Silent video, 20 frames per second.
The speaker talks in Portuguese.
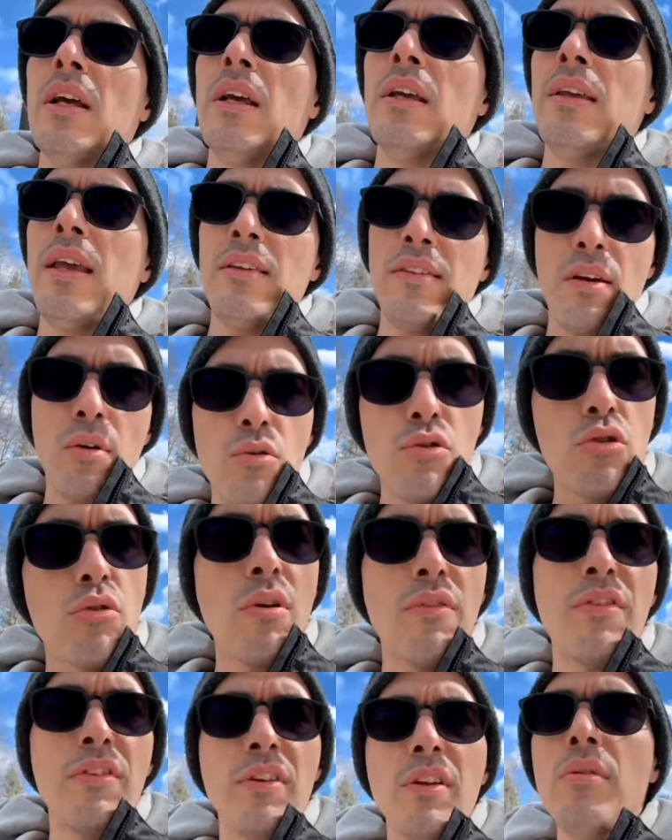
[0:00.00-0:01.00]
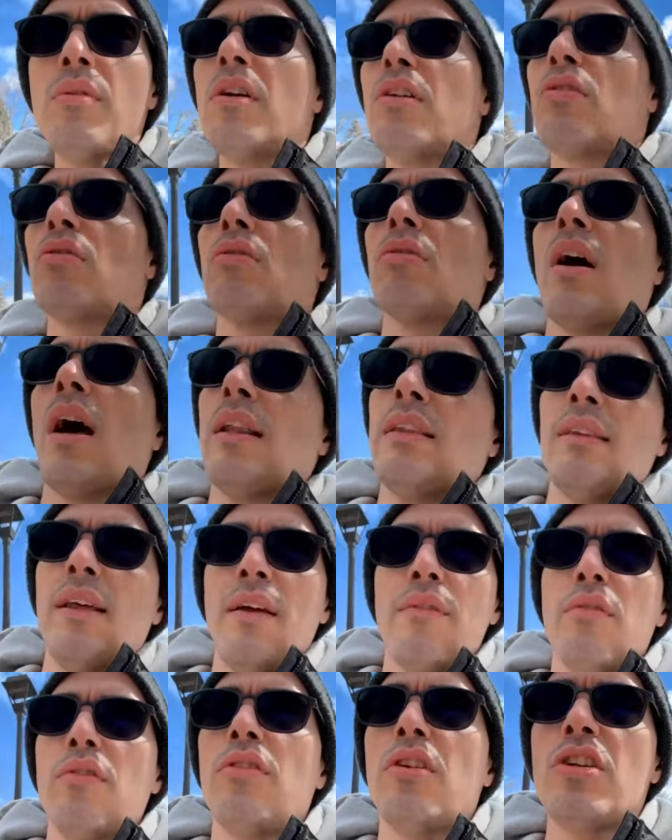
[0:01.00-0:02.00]
e aí você continua fazendo isso
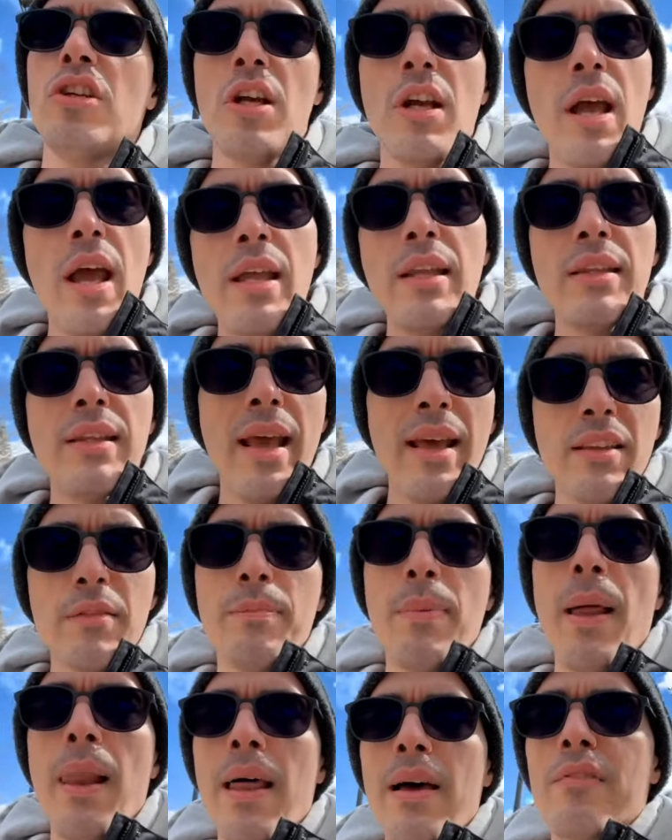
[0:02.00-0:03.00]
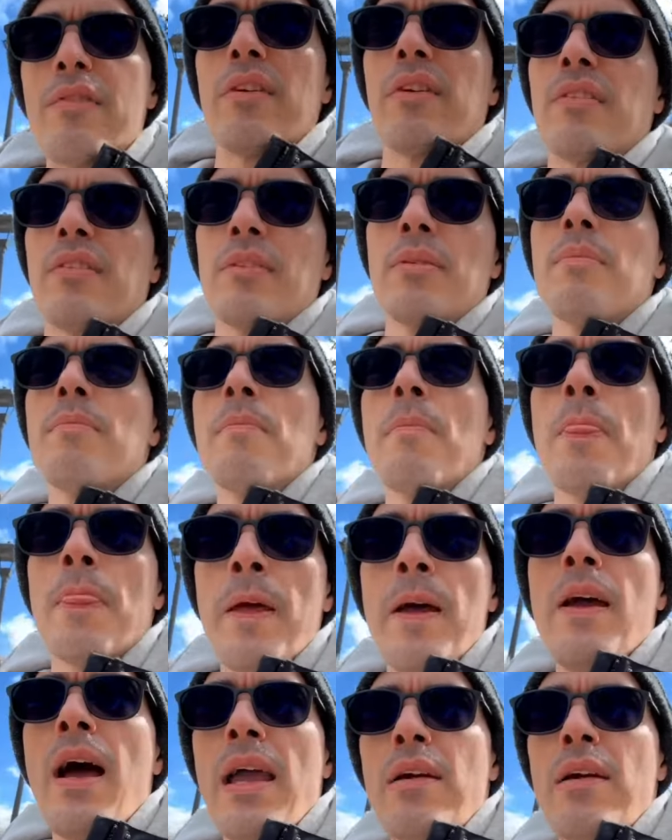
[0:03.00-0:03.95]
até você chegar em 10 palavras, né?